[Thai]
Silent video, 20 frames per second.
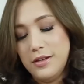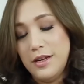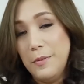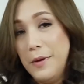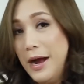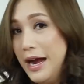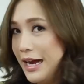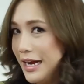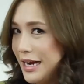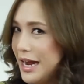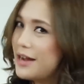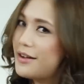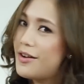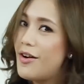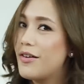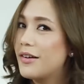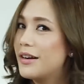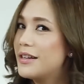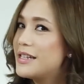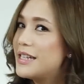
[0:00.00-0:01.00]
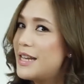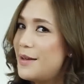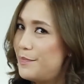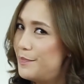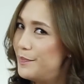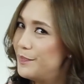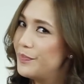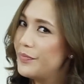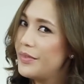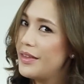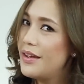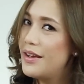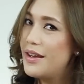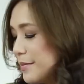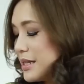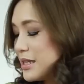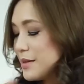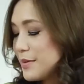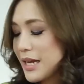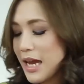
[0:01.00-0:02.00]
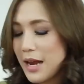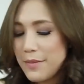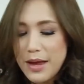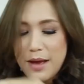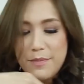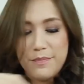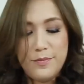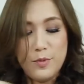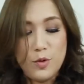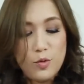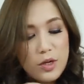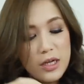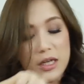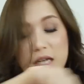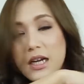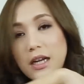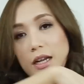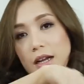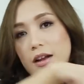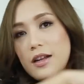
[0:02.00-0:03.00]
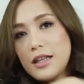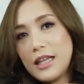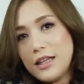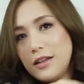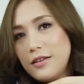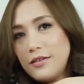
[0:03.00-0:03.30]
เดี๋ยวพังหน้ากล้องแล้วเจ็บมันจะเป็นงานแบบลูกลื่นแล้วก็